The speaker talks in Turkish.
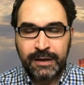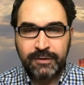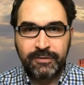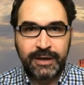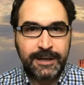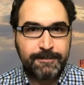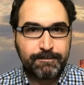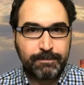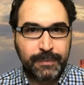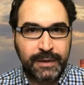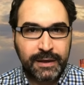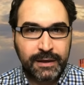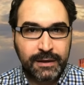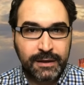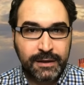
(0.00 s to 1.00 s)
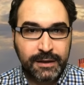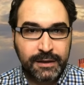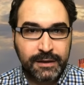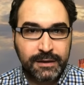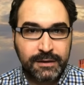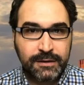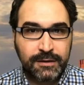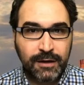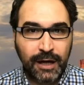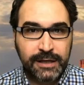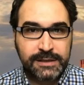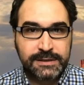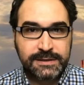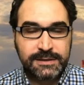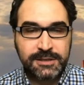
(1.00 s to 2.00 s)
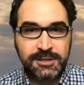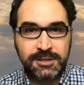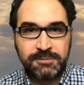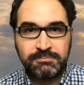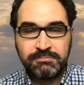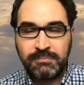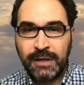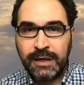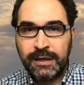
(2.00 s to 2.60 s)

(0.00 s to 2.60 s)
ve e, hangisiydi?